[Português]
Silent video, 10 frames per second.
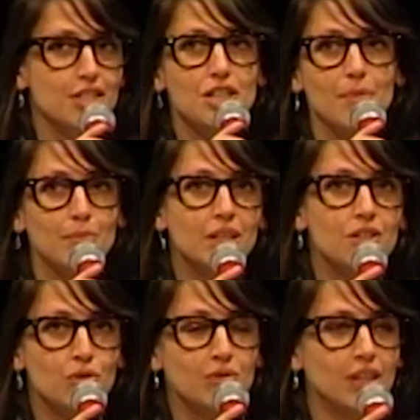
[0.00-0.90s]

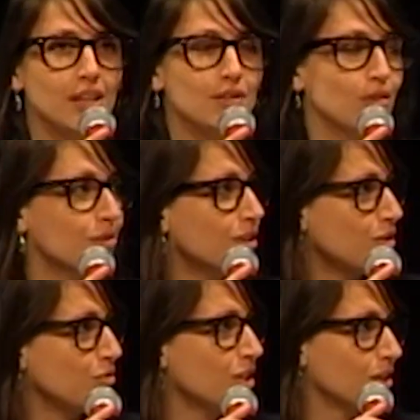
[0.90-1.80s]
diamante online, só nos
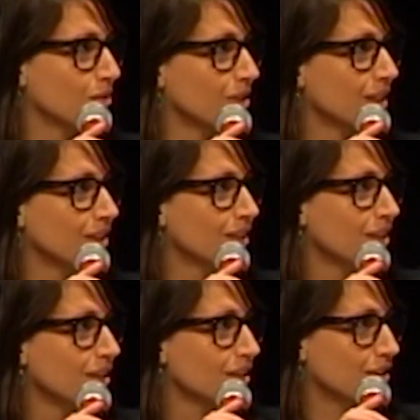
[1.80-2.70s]
Estados Unidos, né?
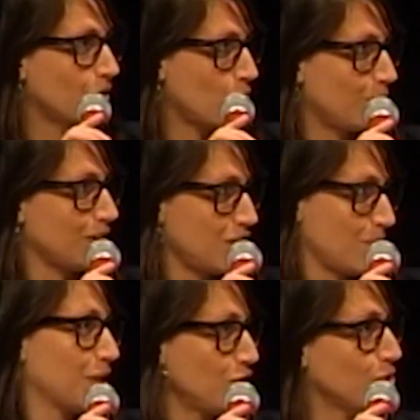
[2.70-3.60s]
Você compra
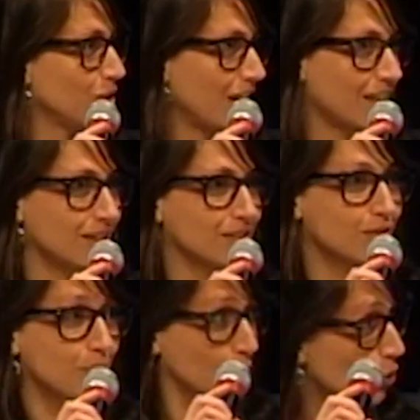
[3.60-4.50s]
diamante
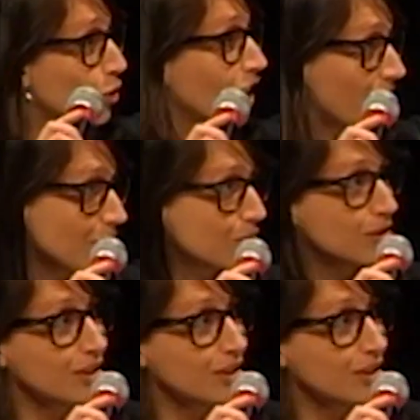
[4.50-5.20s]
online pelo correio,